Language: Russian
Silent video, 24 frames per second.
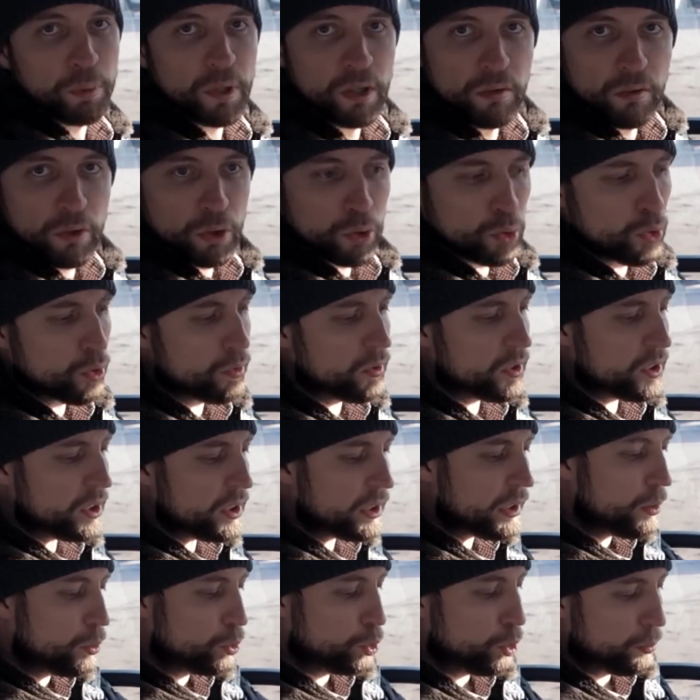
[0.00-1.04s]
Вот правой рукой
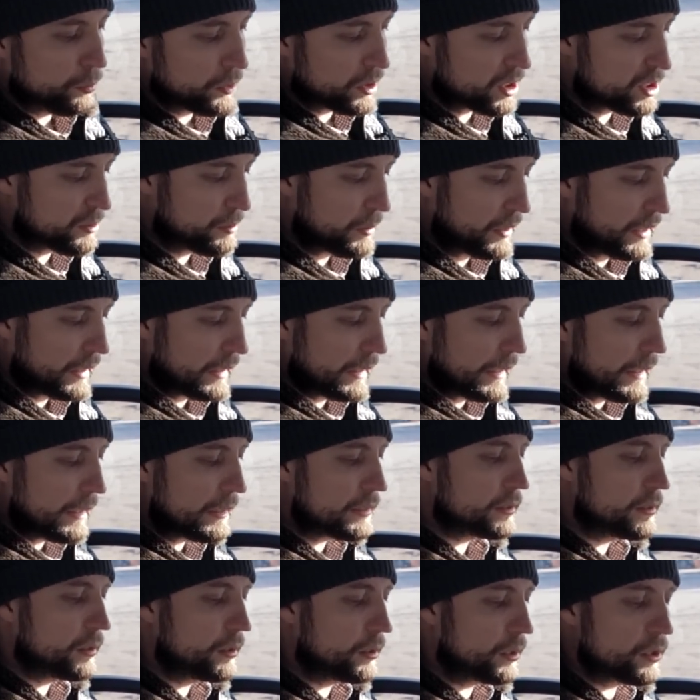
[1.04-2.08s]
удобно
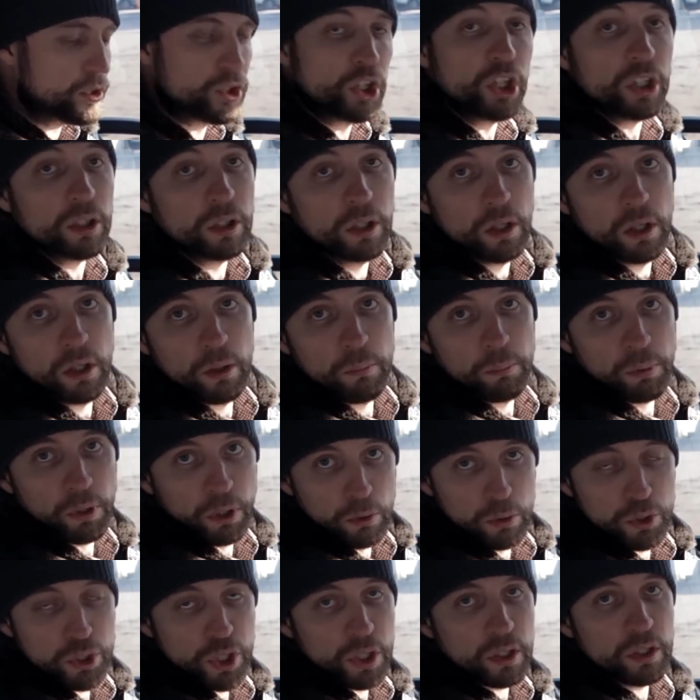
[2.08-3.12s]
располагается рычаг
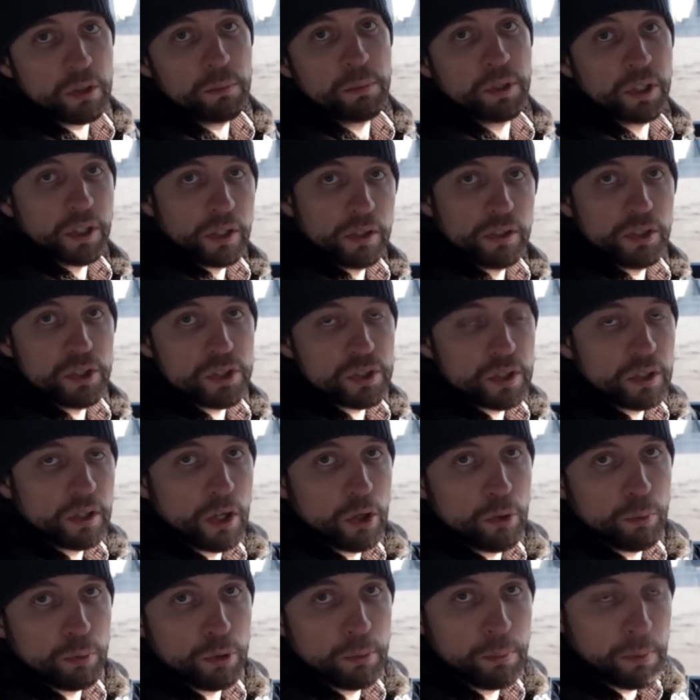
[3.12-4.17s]
переключения механической
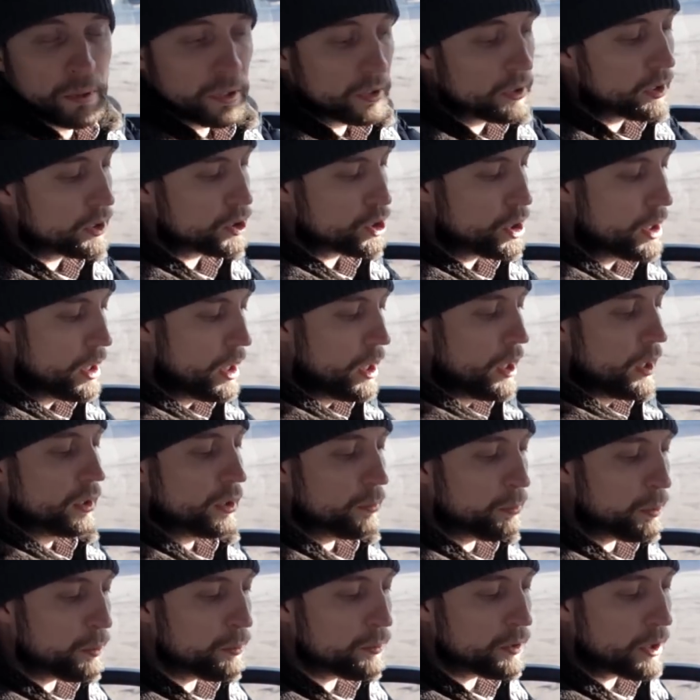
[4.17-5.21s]
коробки передач.
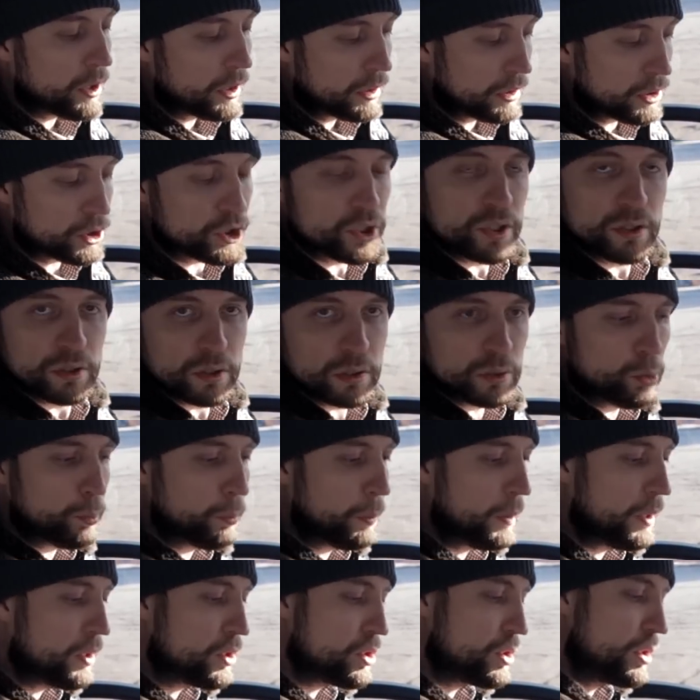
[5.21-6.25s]
Напоминаю, она
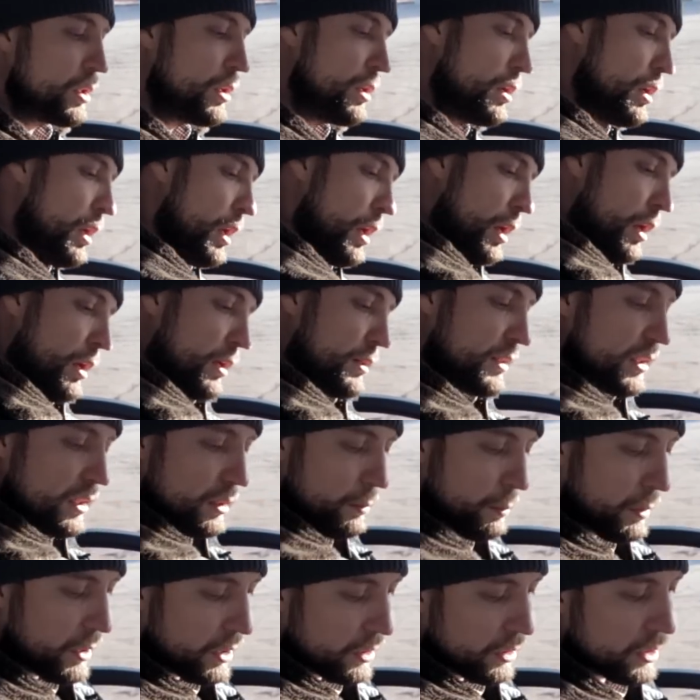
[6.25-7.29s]
шестиступенчатая.
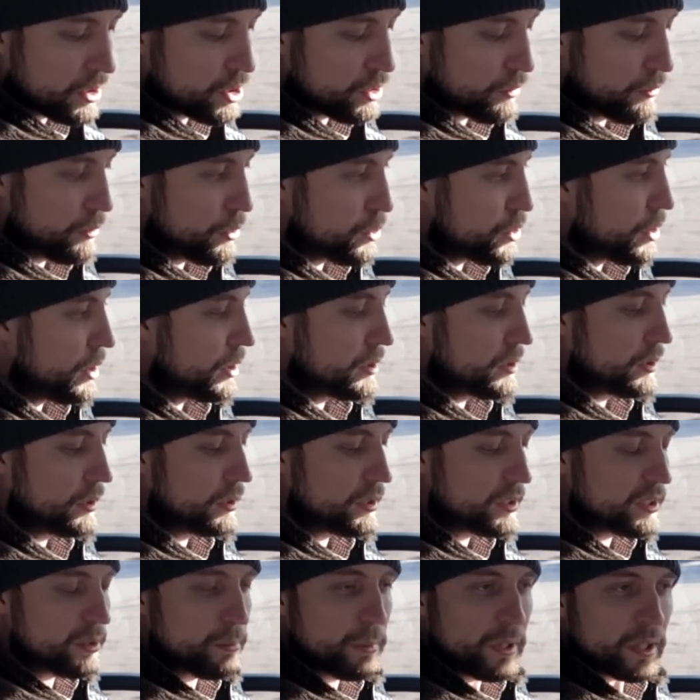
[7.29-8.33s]
Задняя передача
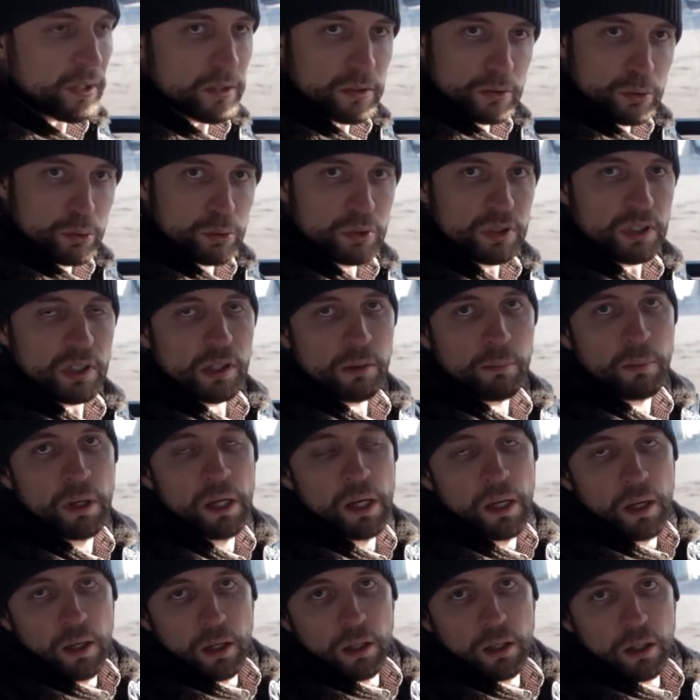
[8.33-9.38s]
включается на себя с
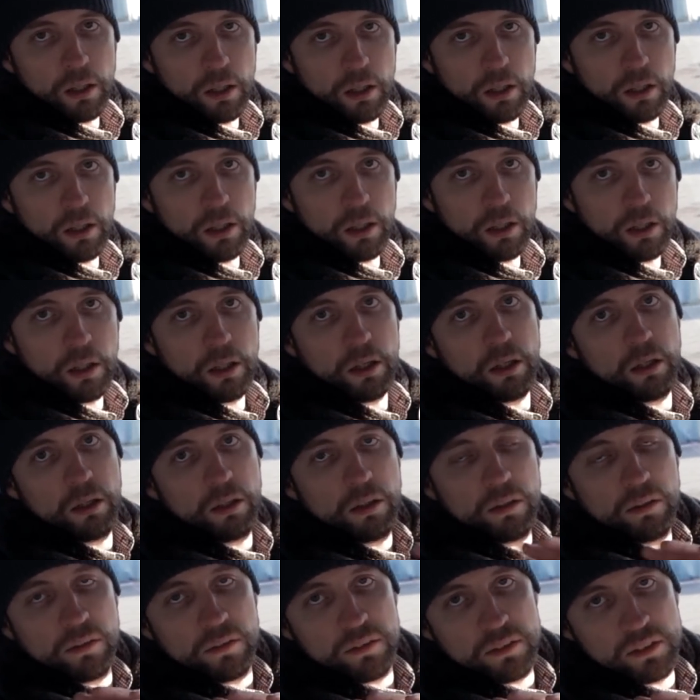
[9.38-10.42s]
усилием.
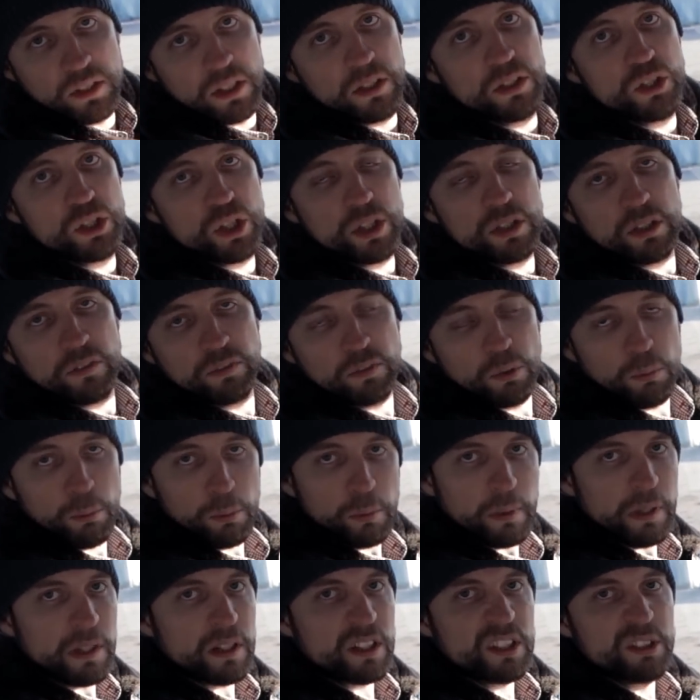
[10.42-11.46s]
А в задней части
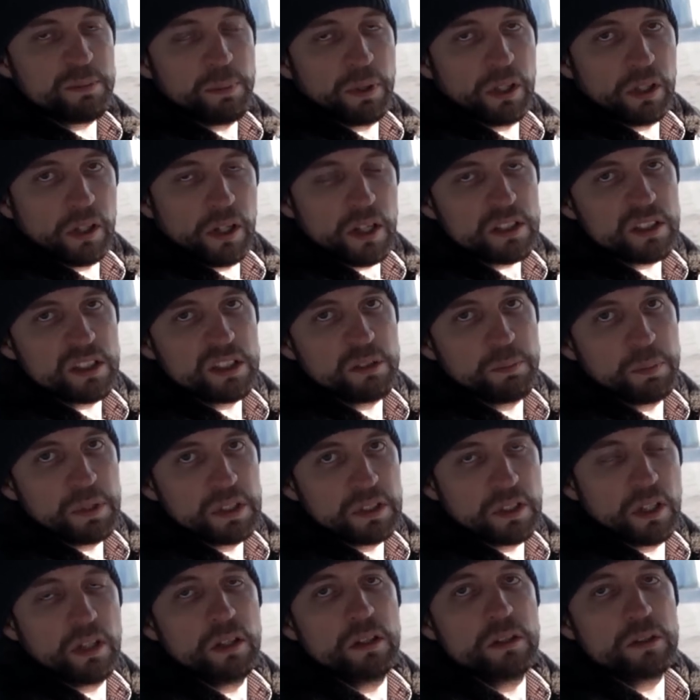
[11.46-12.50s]
автомобиля располагается
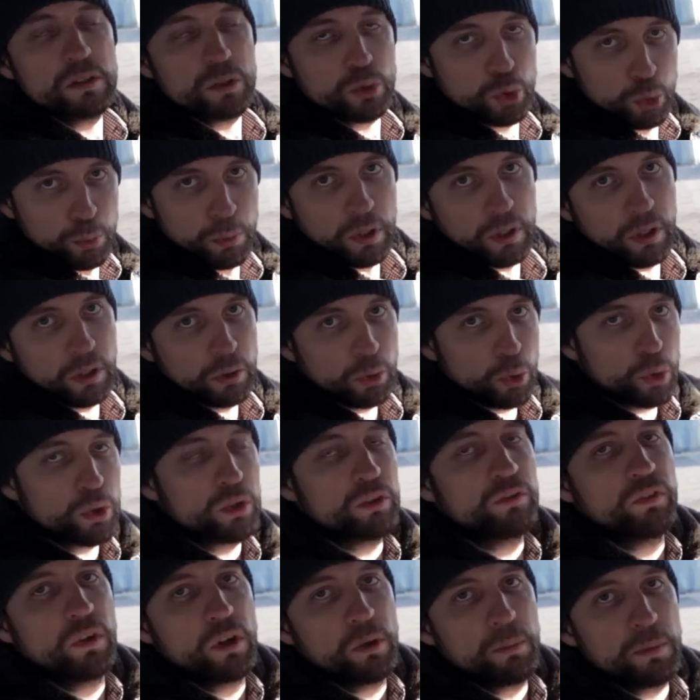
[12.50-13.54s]
специальный зумер,
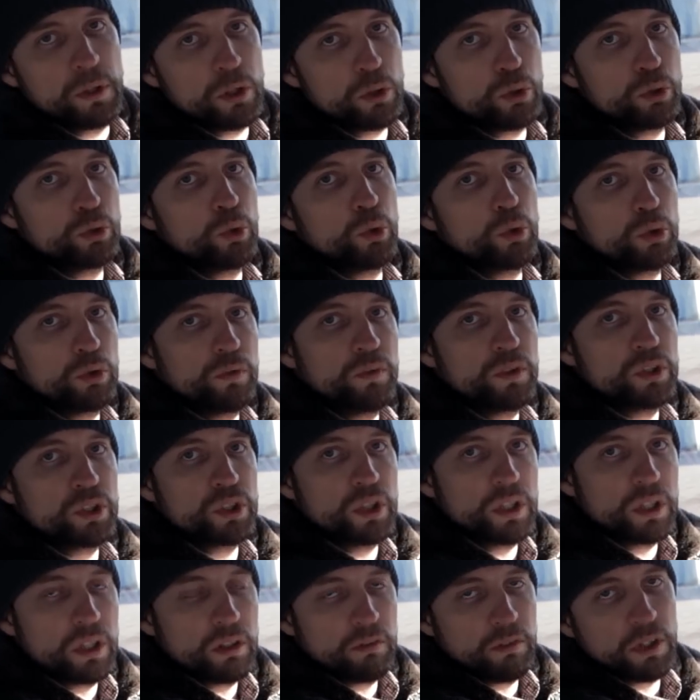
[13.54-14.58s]
который информирует о
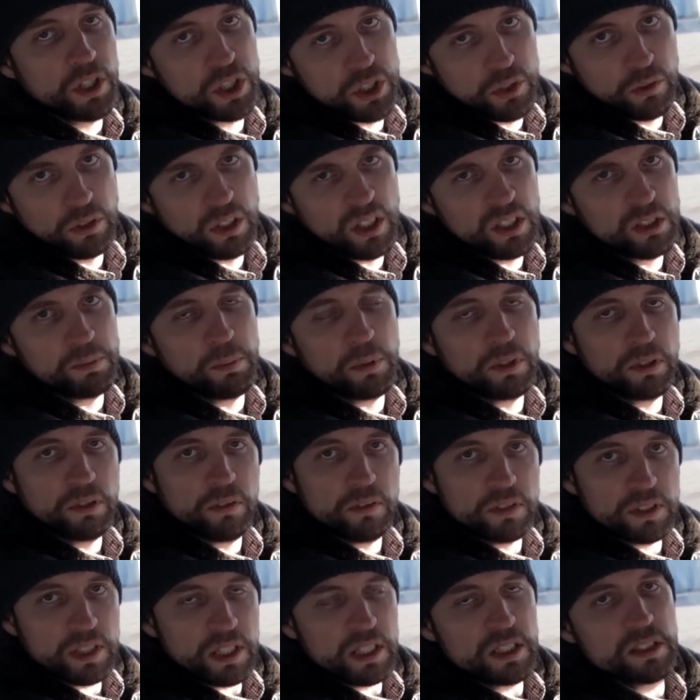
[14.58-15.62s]
движении вашего
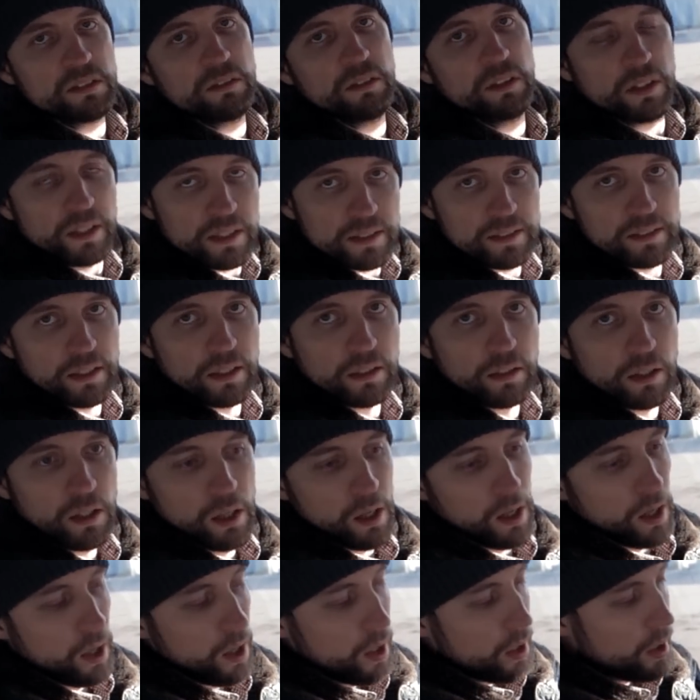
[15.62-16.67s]
транспортного средства назад.
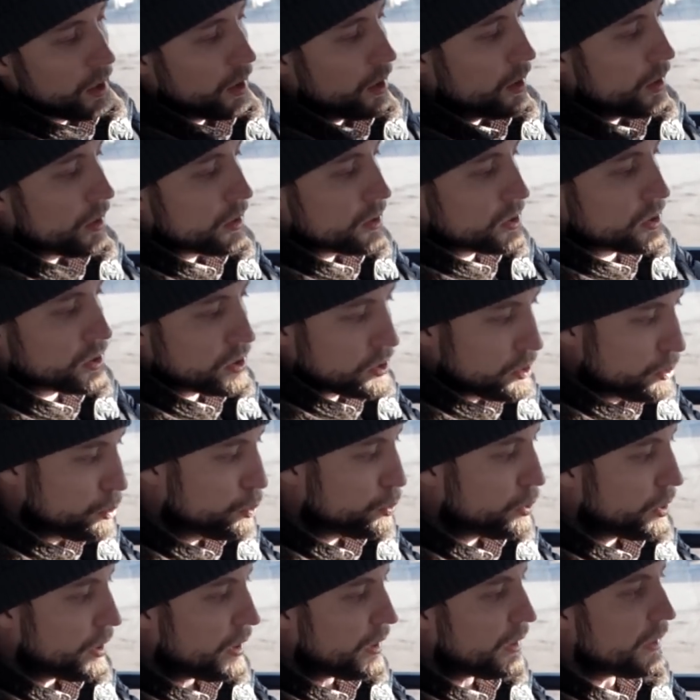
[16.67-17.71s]
А
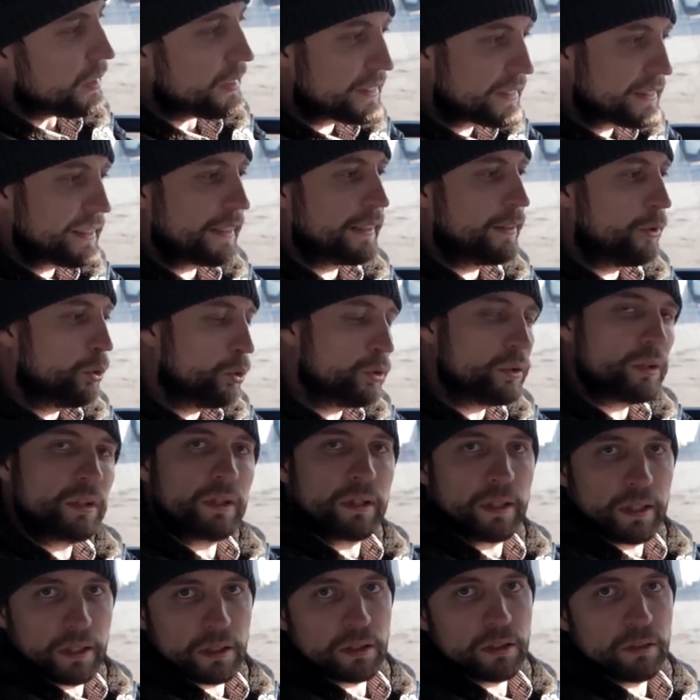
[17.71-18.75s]
снутри из
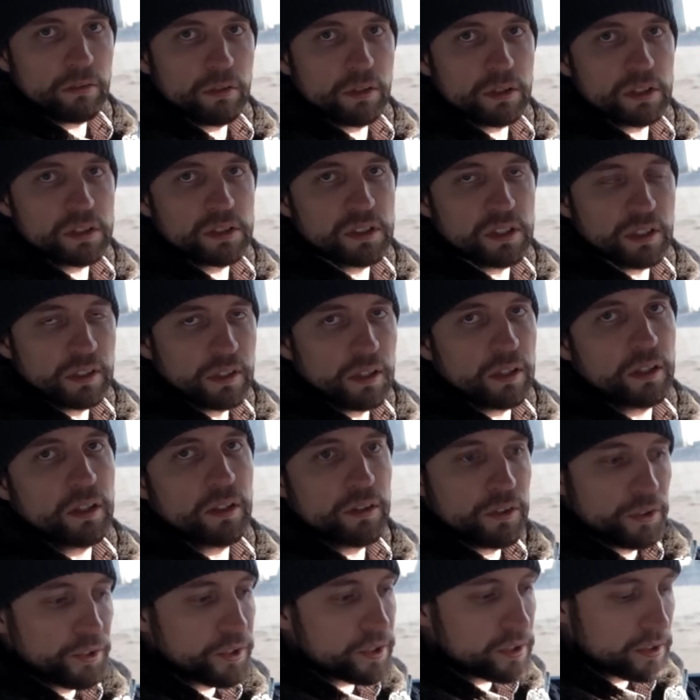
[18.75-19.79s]
салона этого
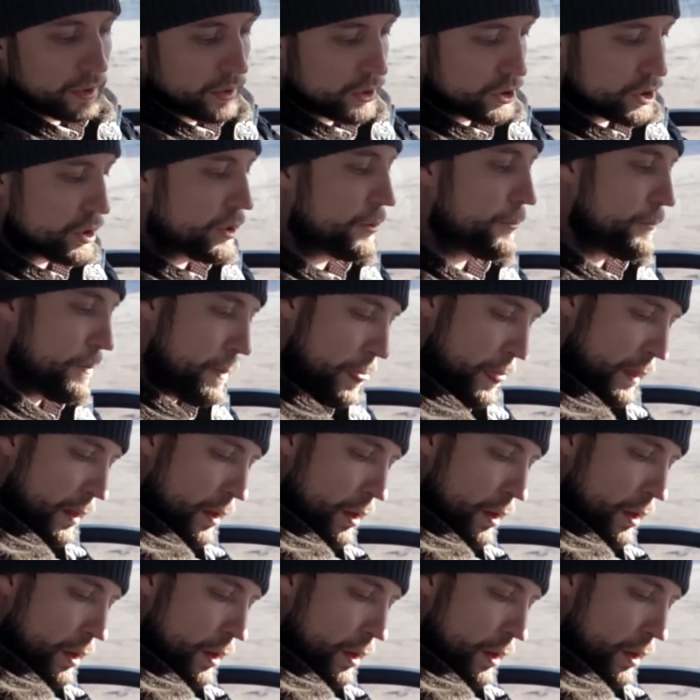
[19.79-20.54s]
сигнала не слышно.